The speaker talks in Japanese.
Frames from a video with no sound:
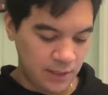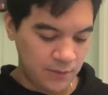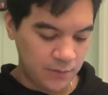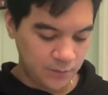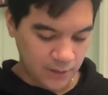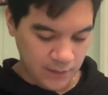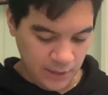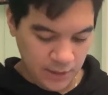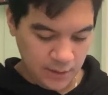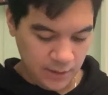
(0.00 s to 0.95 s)
やることは
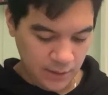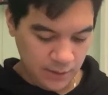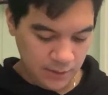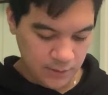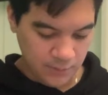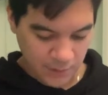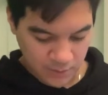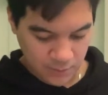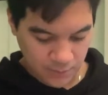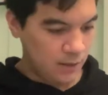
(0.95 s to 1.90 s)
できんって。すま
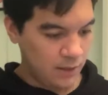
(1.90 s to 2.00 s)
んと。